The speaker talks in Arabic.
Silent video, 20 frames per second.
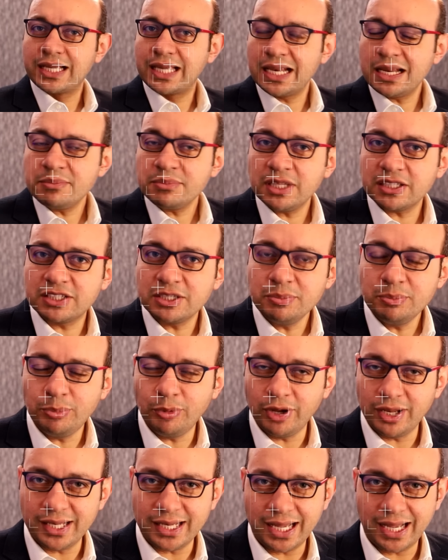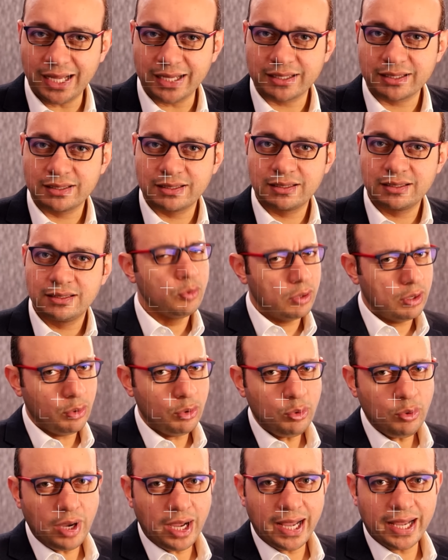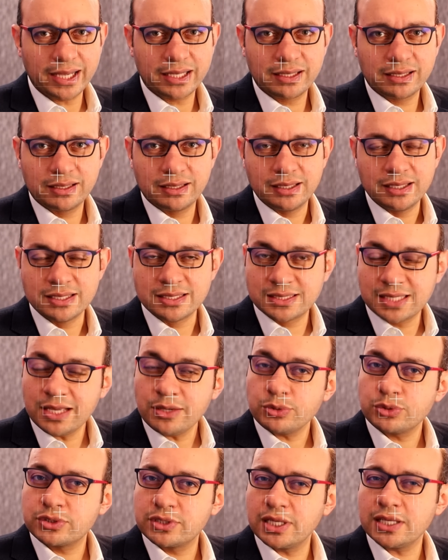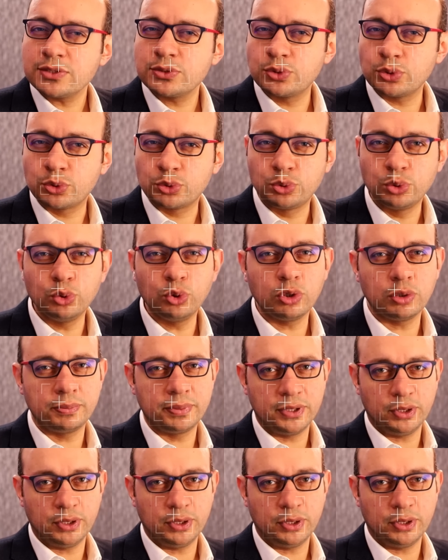الكلام ده طب ولا عك ولو هو عك ازاي استاذ دكتور